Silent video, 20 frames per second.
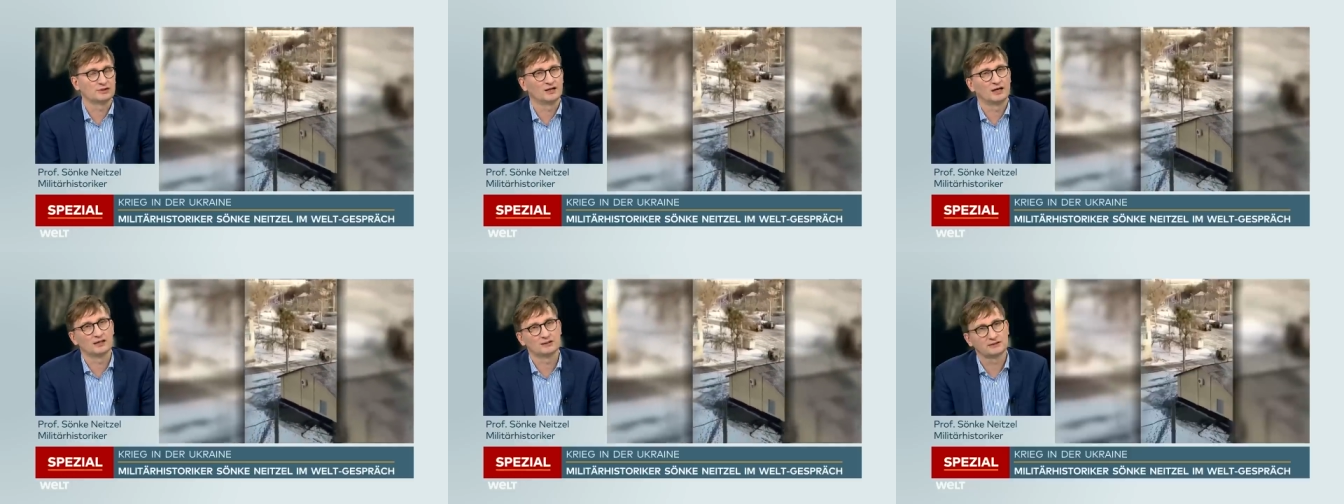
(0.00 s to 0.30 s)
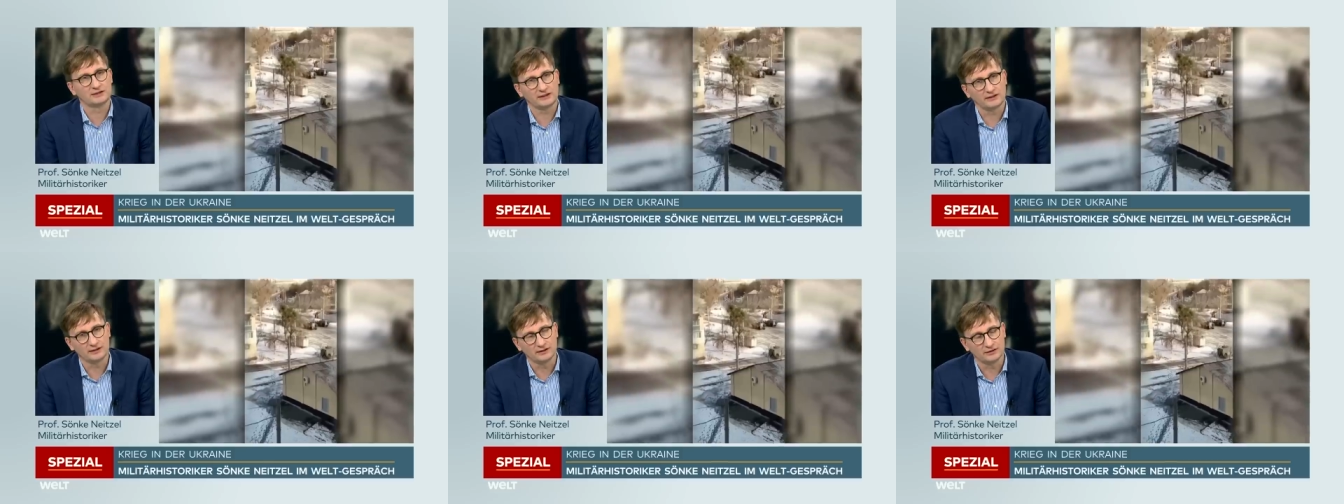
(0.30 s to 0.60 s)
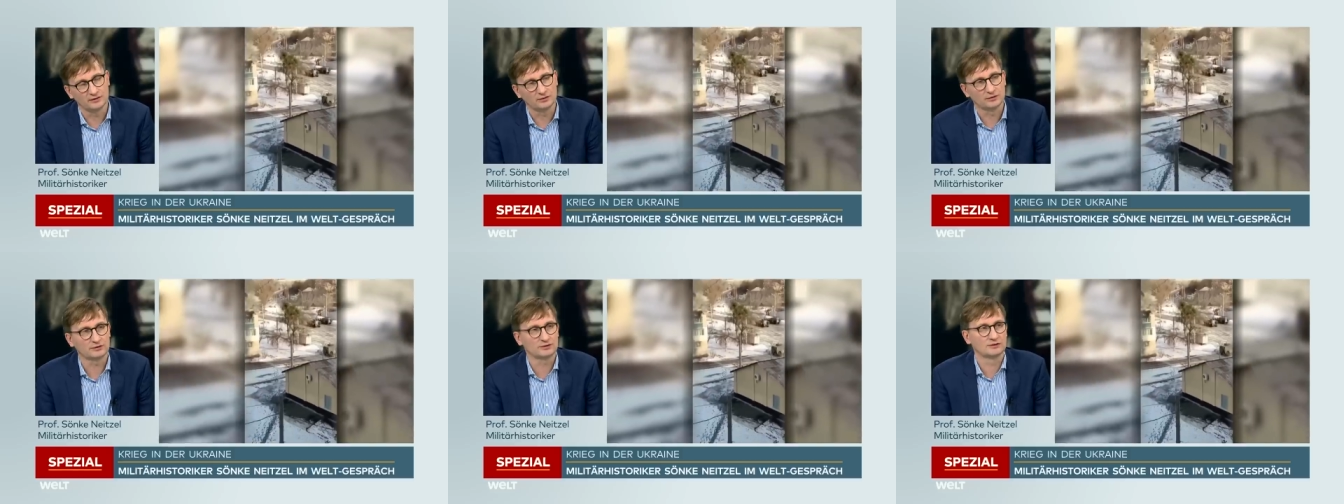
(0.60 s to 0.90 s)
Ja, er hat Krieg
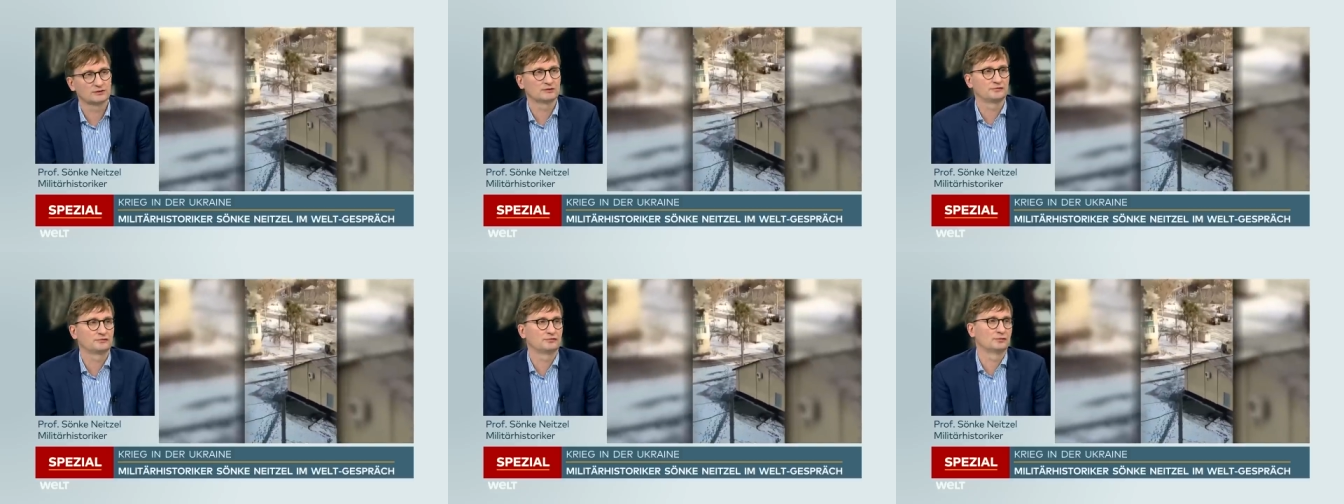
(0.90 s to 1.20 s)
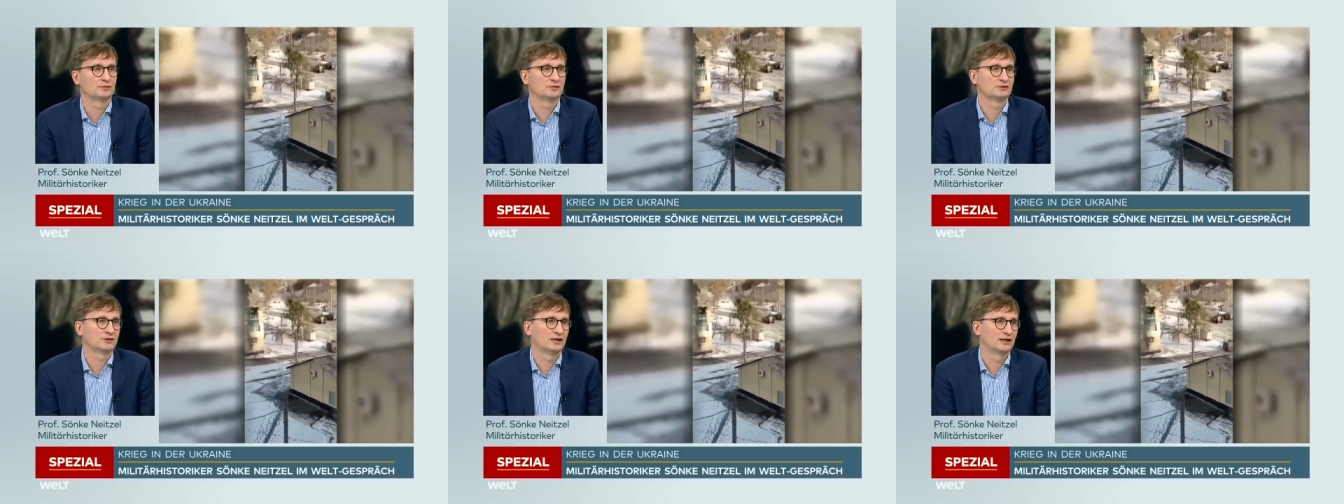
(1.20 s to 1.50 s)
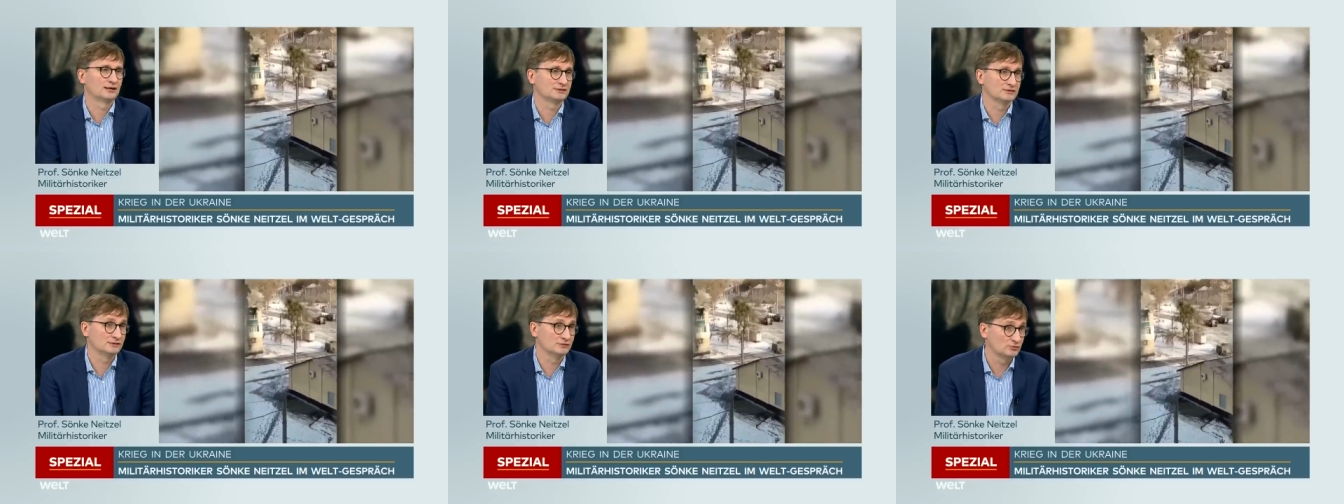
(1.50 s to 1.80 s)
in Georgien geführt,
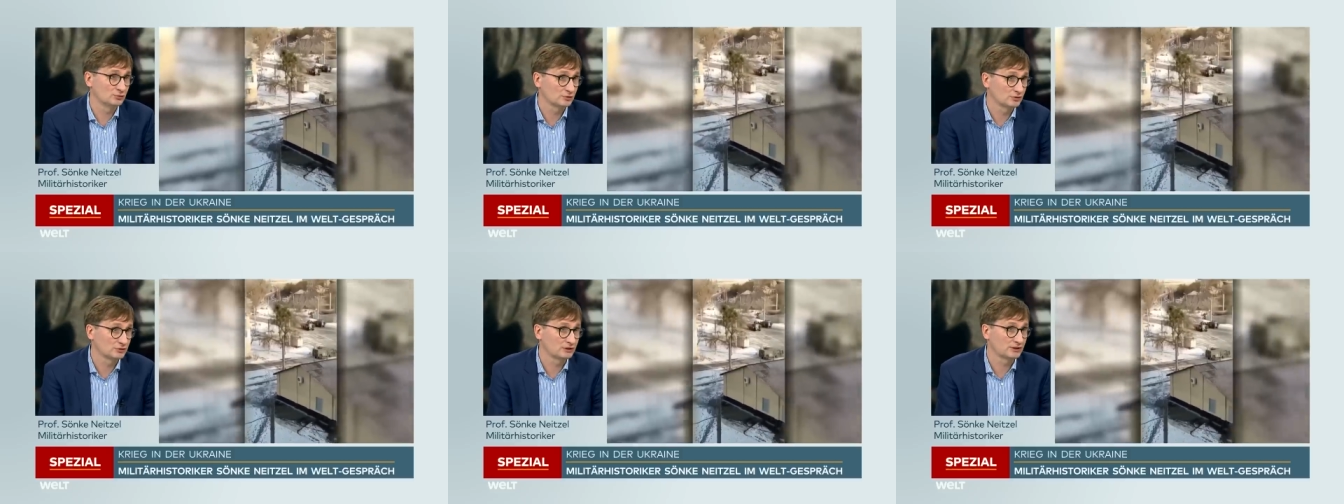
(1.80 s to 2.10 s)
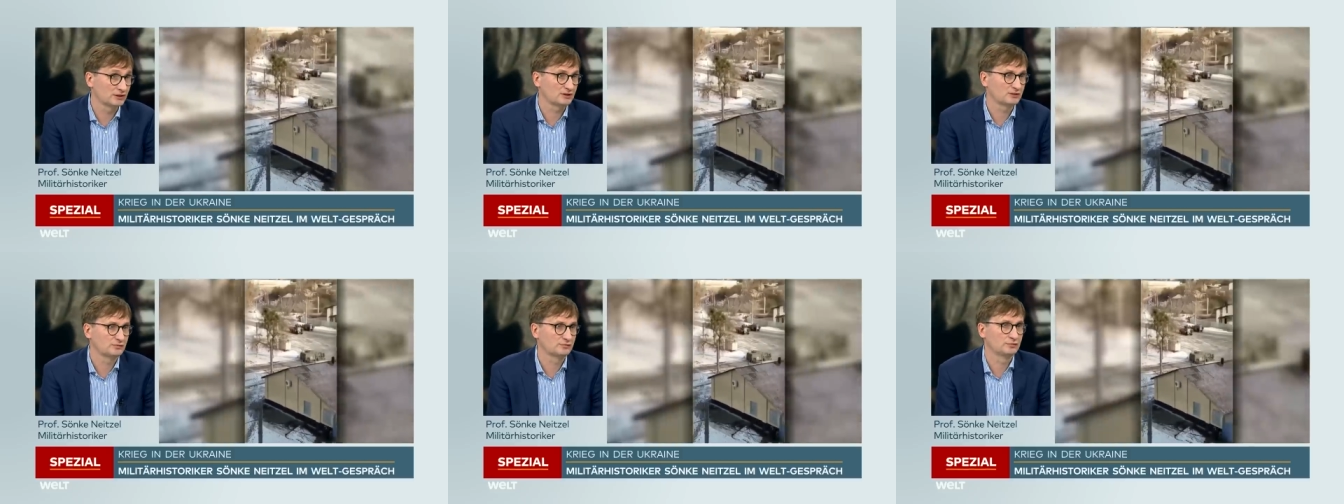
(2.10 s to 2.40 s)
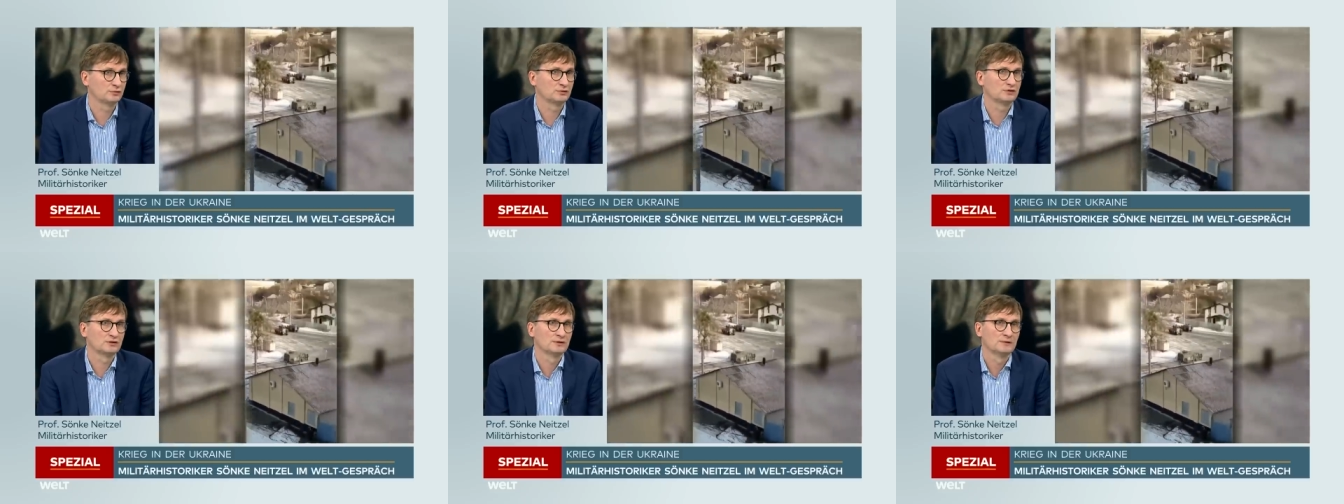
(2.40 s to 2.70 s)
er hat in Syrien Krieg
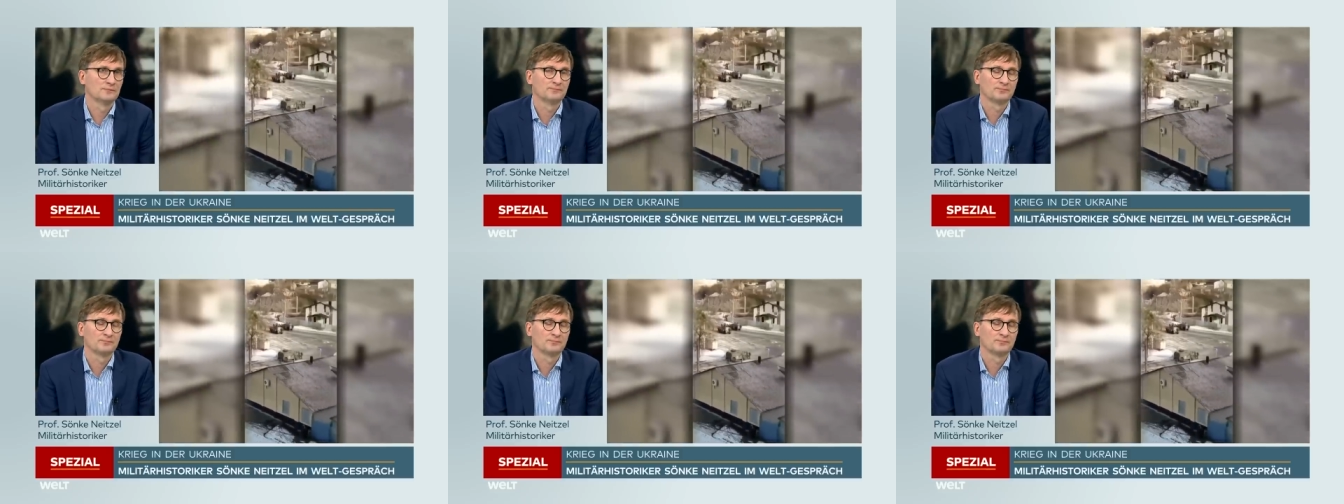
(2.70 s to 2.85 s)
geführt,